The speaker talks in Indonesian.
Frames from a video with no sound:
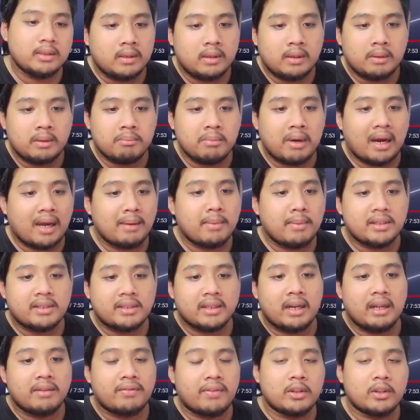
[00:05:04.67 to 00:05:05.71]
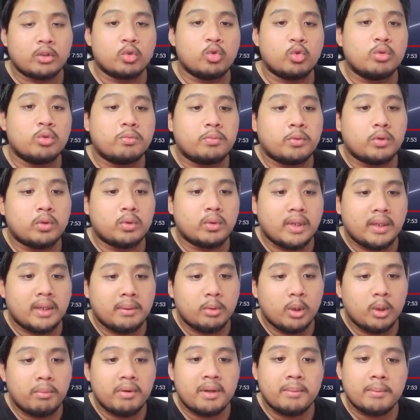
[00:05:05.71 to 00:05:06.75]
Bahkan masih level 70 ya,
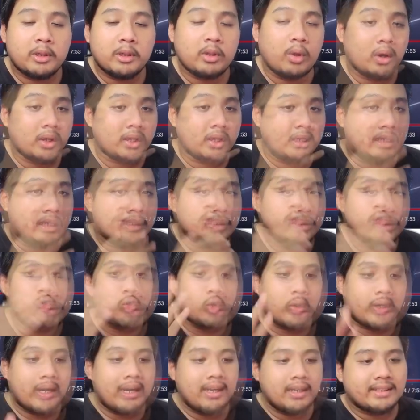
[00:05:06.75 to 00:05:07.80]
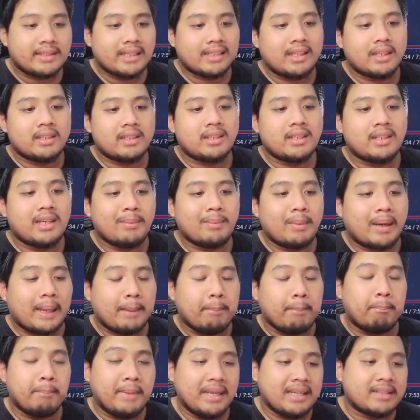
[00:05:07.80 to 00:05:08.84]
belum dimentokin. Untuk relic setnya di sini pakai
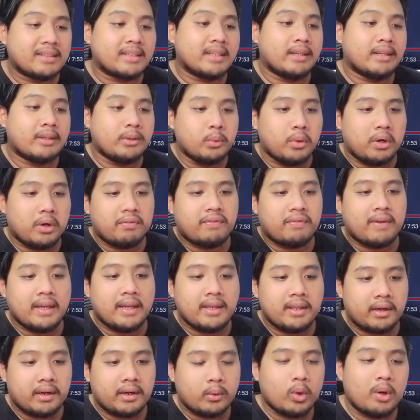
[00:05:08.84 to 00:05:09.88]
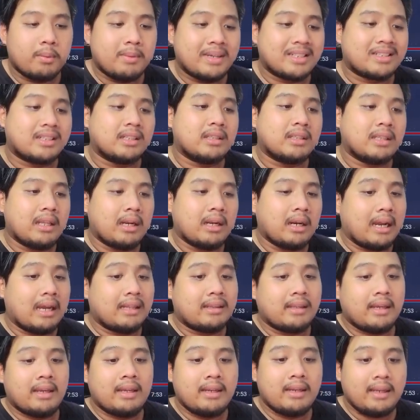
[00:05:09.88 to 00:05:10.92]
mix ya, dua fire, dua masketir,
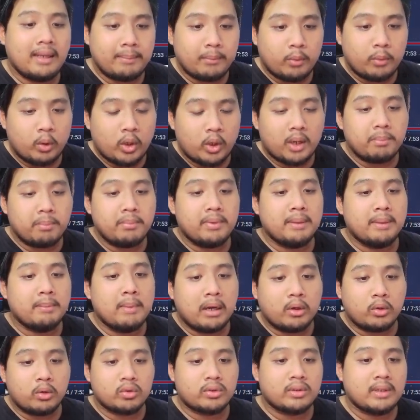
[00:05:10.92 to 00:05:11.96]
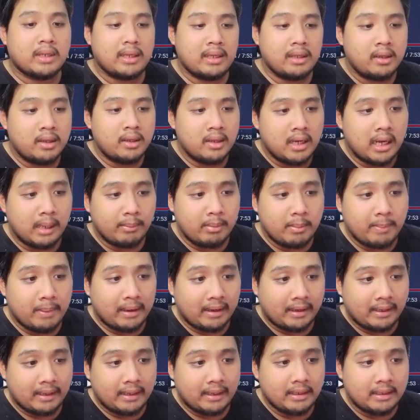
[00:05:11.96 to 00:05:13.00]
katanya dia mau lebih bagusnya lebih
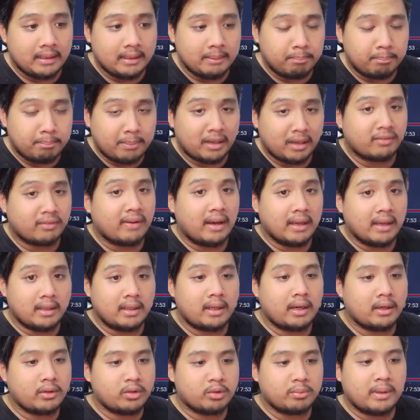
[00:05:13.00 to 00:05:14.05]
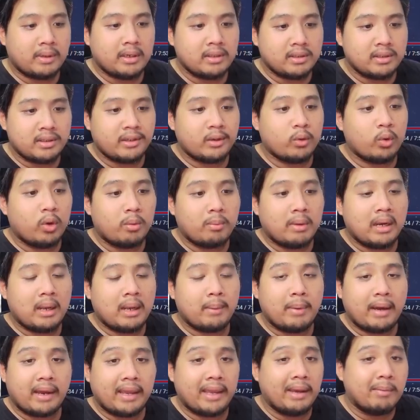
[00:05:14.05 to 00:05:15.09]
pakai di empat fire cuman di sini gue malah
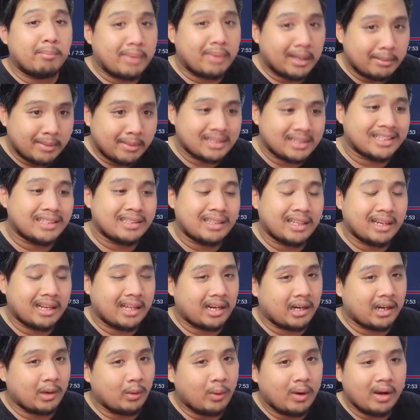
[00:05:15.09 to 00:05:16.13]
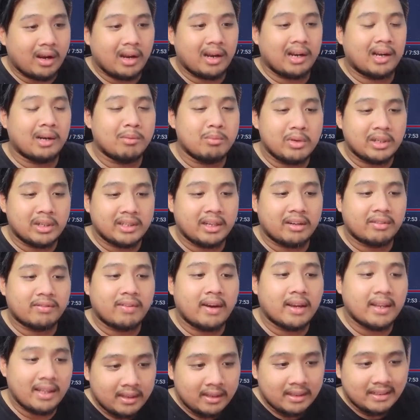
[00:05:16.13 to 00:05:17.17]
pakai empat masketir karena gue nggak ngebuild yang
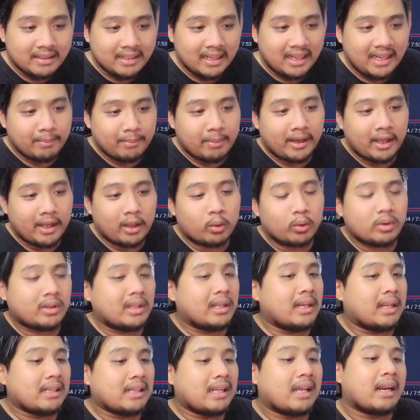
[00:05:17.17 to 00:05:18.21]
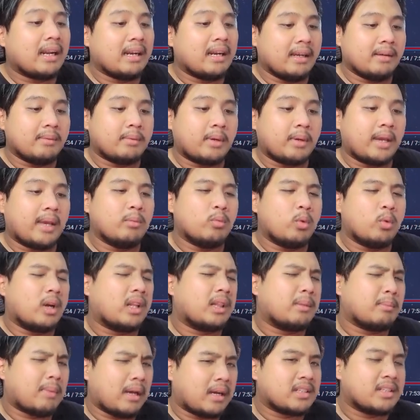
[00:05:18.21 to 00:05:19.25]
fire dan dia pakai rutilan arena kayak buat
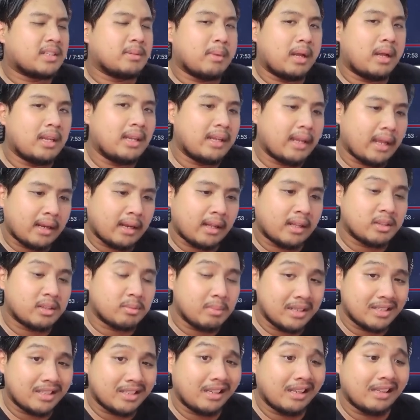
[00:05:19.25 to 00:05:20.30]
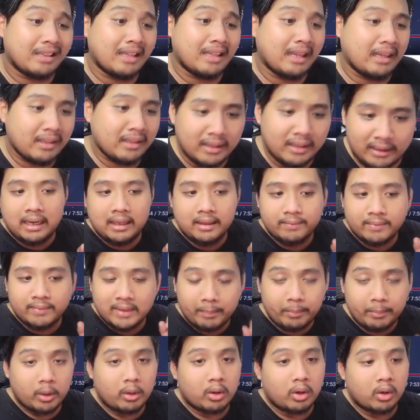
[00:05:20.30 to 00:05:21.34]
maksimalin enhance basic attacknya ya
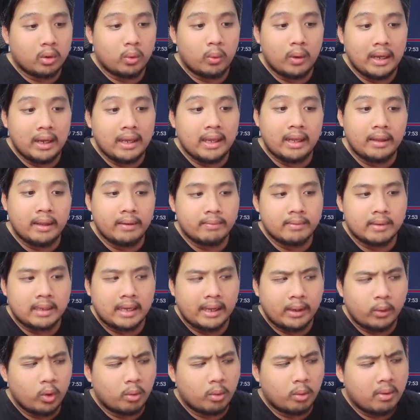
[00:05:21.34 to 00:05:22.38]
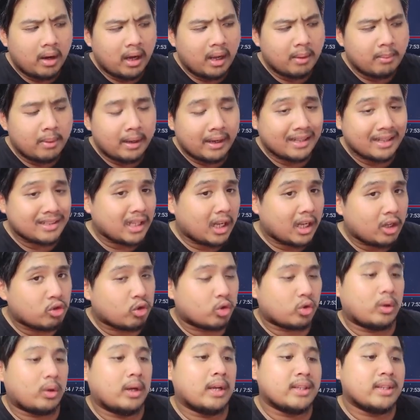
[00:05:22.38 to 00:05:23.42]
tapi kalau gue ya kayak gue bakal pakai
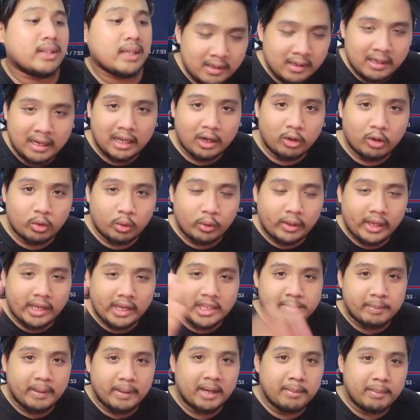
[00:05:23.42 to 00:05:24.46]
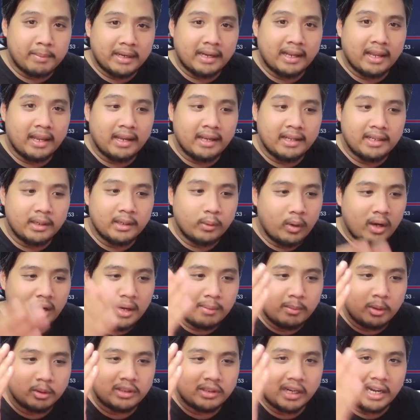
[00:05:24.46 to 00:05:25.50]
soto aja karena untuk eksperimen kayak gini gue
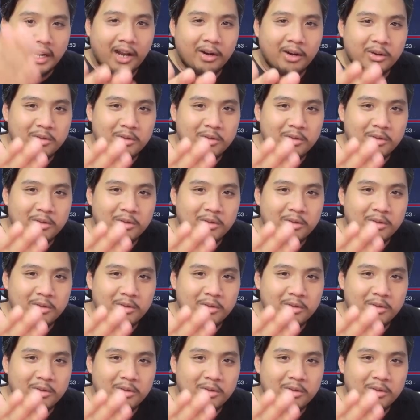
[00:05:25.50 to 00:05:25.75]
nggak mau terlalu